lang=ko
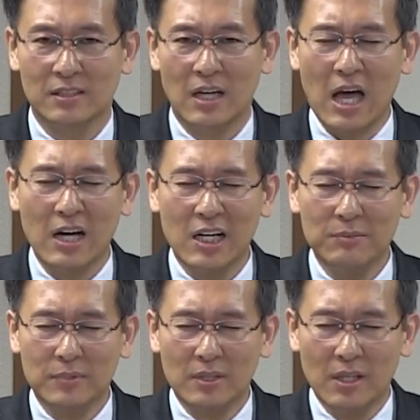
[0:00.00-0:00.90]

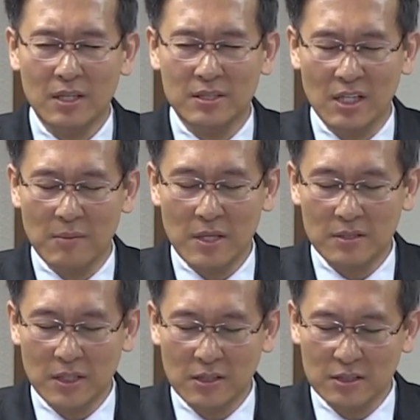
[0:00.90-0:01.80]
하나님께 예배
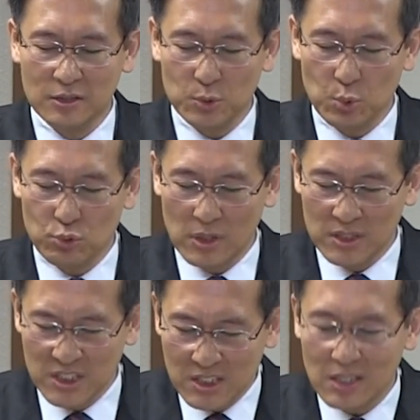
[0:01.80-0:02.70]
드리는 그 소중한
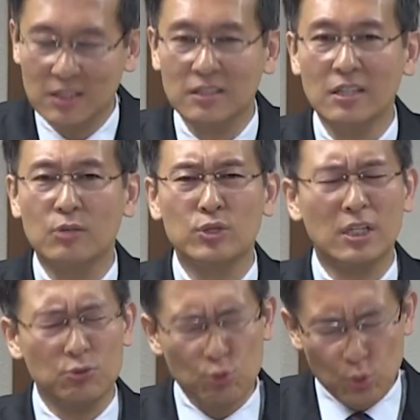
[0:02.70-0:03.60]
시간인데 우리가
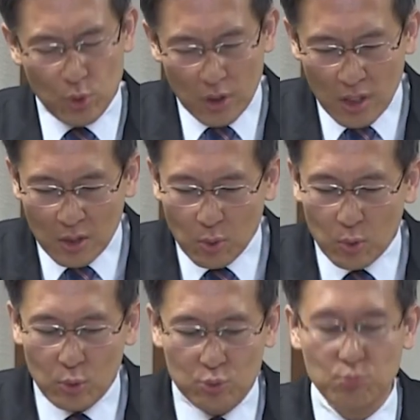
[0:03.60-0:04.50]

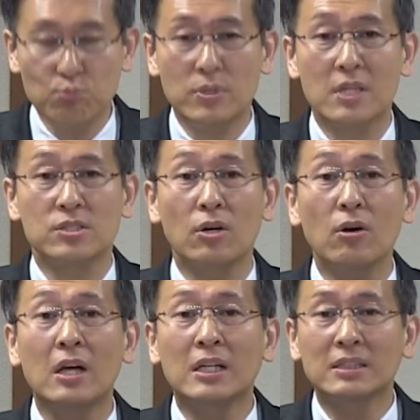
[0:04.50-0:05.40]
최고로
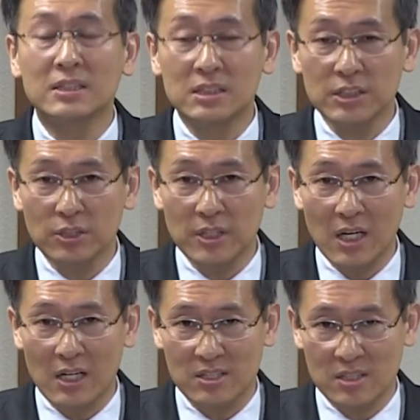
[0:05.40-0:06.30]
준비해서 드려야
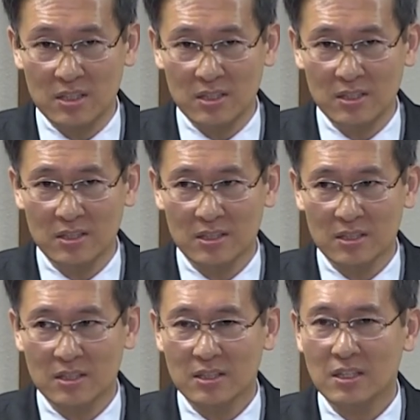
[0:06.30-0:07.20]
하지
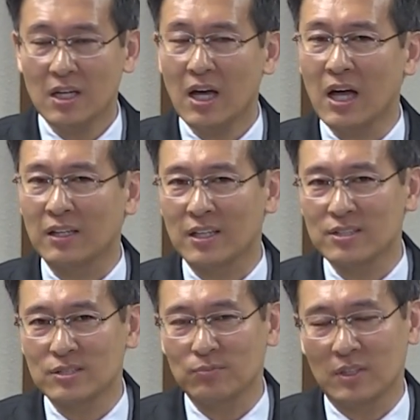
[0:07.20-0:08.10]

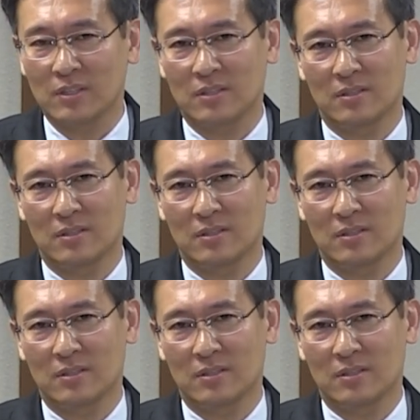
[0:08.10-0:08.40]
않겠습니까?